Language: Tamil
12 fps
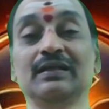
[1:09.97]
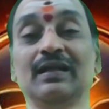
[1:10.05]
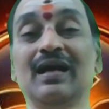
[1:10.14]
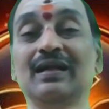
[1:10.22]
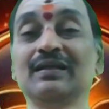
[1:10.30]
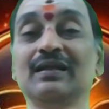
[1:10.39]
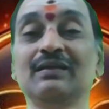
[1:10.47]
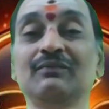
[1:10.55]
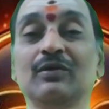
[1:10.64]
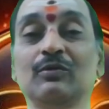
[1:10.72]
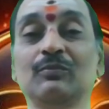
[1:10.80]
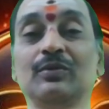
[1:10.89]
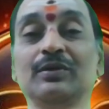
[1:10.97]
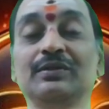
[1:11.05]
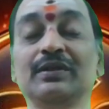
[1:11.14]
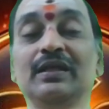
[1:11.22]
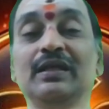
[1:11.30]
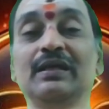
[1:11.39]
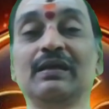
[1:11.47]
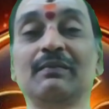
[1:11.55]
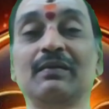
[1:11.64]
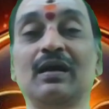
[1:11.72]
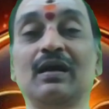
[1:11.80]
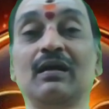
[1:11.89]
நான்கில் வரும் பொழுது
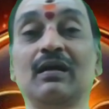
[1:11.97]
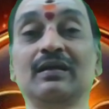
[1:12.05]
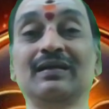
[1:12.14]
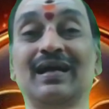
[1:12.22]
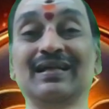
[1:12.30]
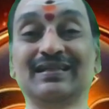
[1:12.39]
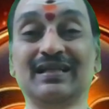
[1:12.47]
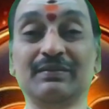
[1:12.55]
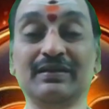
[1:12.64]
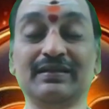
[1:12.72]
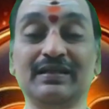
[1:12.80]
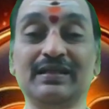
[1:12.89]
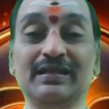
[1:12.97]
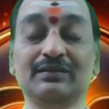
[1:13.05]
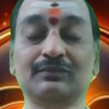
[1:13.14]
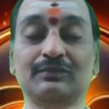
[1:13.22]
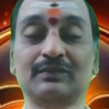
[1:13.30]
அஷ்டம சனியின்